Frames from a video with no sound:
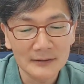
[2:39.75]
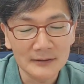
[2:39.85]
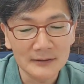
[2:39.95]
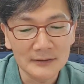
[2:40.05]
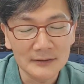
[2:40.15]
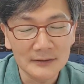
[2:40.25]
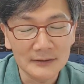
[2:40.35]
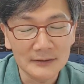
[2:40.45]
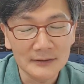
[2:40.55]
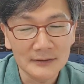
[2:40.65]
어,
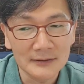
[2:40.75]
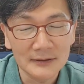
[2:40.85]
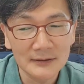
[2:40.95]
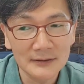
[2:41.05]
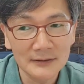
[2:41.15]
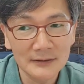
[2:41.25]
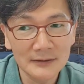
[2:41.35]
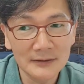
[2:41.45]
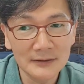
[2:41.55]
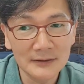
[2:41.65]

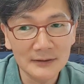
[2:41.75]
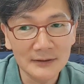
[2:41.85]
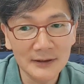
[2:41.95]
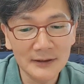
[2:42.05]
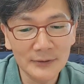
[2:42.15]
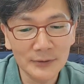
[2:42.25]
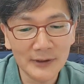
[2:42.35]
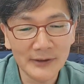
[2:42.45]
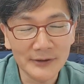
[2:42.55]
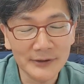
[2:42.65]
그, 그 일을
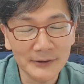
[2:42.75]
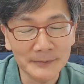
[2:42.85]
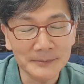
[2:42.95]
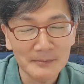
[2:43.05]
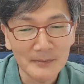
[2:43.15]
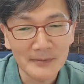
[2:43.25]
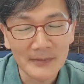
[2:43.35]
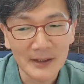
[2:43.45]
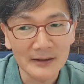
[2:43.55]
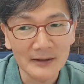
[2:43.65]
통해서
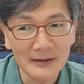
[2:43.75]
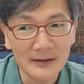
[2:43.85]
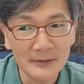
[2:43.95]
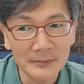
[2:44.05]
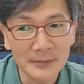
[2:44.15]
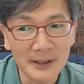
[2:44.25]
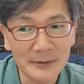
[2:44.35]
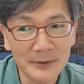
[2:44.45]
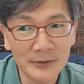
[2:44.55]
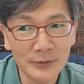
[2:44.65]
네,
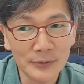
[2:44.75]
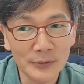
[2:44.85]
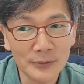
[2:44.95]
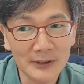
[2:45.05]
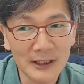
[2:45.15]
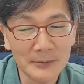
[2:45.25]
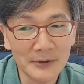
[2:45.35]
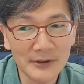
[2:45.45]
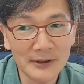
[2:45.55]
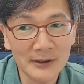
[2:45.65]
베냐민족 속과
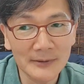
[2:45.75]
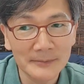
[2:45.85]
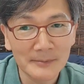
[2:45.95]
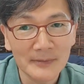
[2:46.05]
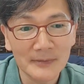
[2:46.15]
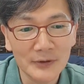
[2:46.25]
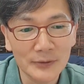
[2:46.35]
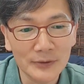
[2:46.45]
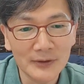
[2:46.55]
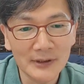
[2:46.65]
나머지
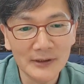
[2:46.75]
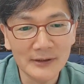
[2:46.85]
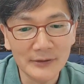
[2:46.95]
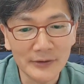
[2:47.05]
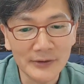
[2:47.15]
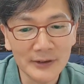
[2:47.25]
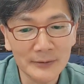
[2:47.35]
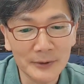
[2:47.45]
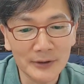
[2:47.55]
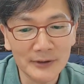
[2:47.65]
민족들이 이제
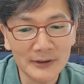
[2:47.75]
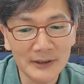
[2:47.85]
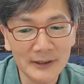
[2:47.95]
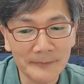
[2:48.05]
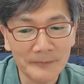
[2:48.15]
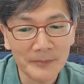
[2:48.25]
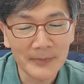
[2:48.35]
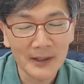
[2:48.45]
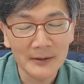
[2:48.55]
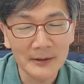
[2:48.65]
전쟁을 벌였는데
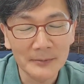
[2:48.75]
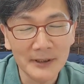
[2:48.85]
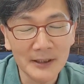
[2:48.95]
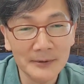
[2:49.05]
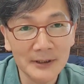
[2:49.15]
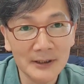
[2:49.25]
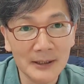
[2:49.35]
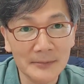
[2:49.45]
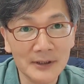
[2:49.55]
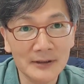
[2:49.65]
예,
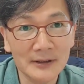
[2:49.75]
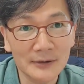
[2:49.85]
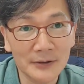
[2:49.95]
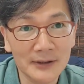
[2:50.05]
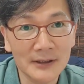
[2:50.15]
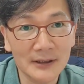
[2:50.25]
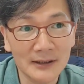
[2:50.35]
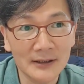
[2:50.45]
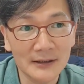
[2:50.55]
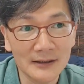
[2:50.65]
베냐민의 남자들이 거의
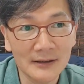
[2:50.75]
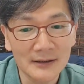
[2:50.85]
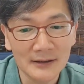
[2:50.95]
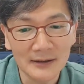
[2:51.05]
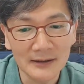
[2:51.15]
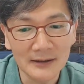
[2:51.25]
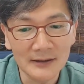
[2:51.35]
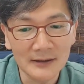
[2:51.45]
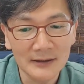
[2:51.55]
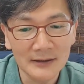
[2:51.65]
다
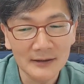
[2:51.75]
예,